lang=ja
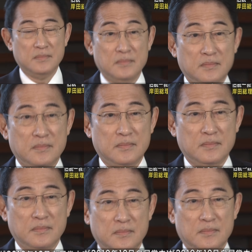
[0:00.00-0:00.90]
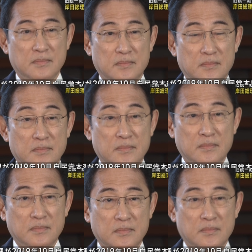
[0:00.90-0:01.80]
んじゅうがつ、自民
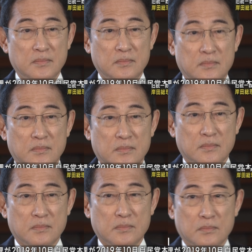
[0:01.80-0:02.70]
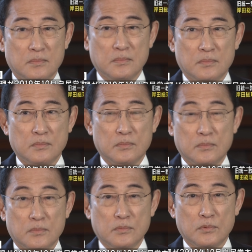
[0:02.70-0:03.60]
党本部でギングリッチ
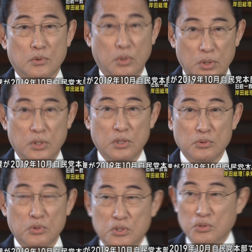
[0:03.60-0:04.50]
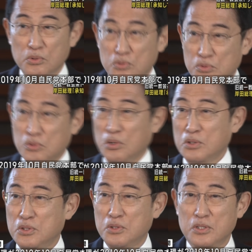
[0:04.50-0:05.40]
元アメリカ下院議長と面会し
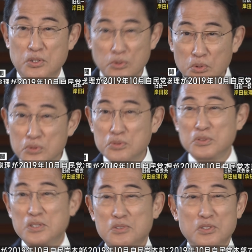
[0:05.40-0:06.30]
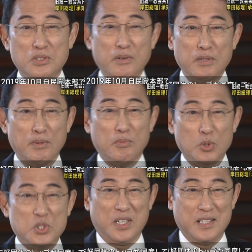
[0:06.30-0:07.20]
た際、教団の友好
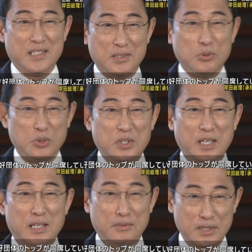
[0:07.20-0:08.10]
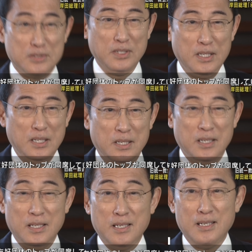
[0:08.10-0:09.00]
団体のトップが同席して
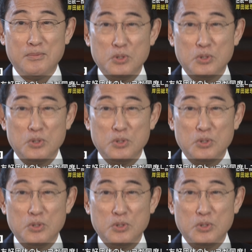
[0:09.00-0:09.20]
いたと